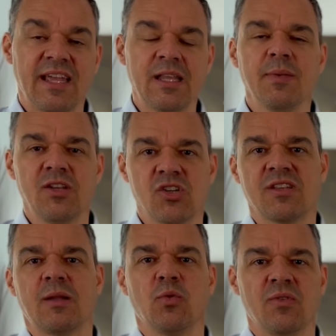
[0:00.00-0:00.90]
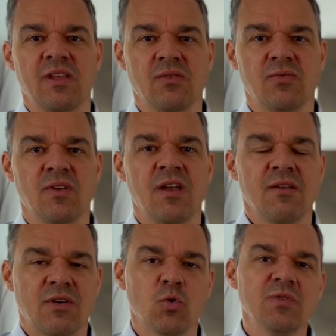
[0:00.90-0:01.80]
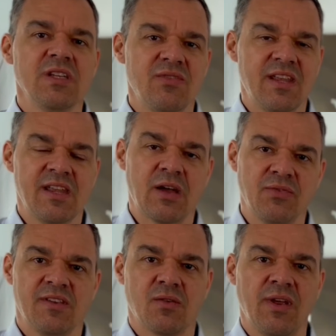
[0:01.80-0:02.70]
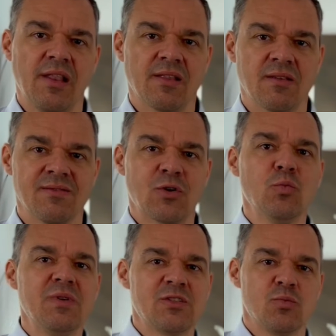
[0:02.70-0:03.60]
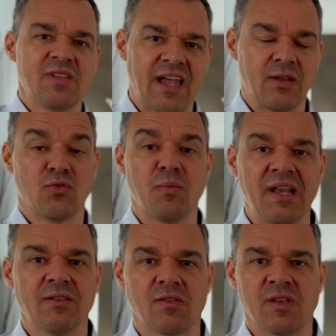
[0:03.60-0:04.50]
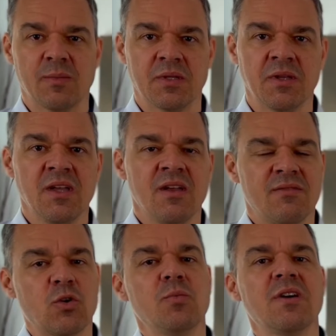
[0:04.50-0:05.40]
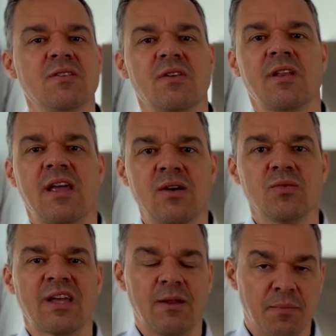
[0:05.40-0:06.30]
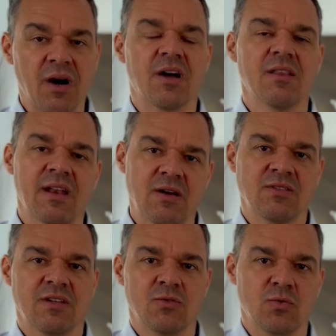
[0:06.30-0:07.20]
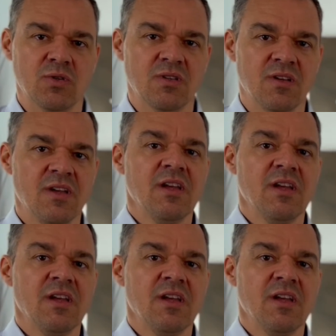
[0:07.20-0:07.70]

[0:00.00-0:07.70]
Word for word: Jeder Mensch hat ein Motiv. Warum sind wir hier auf dieser Welt? Warum bist du mit deinen Familien zusammen? Warum hast du genau deinen Partner ausgesucht?